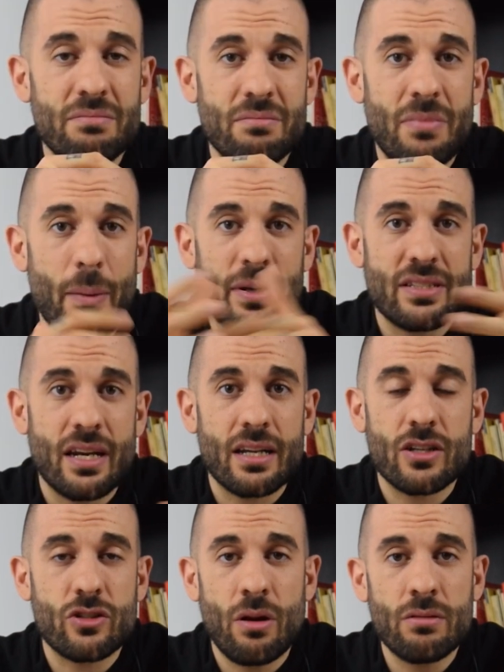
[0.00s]
va a pensar
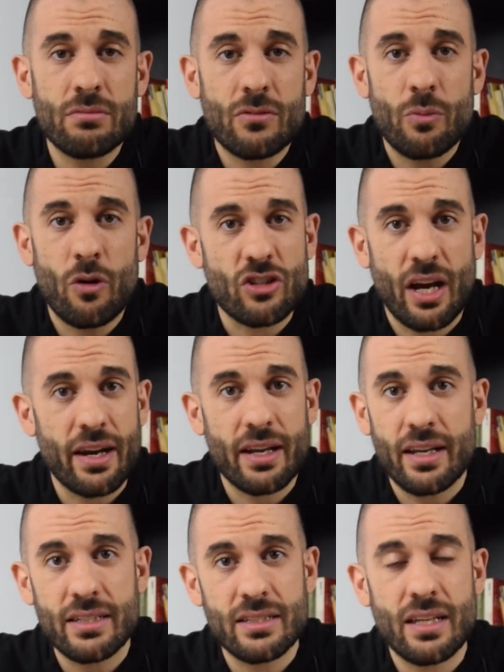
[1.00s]
que son como los Hare
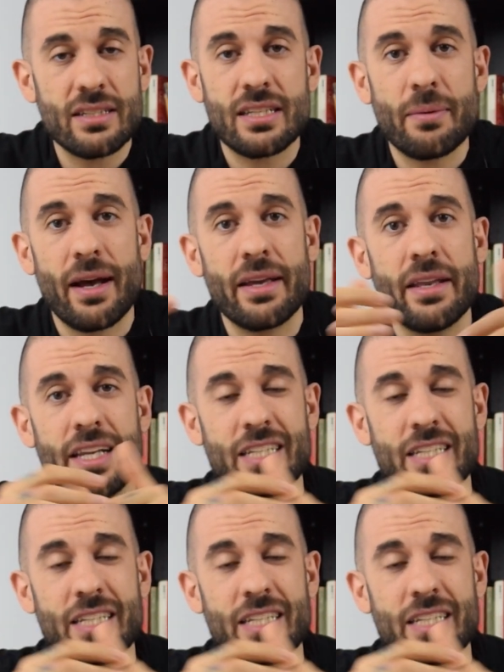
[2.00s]
Krishna y se va a ir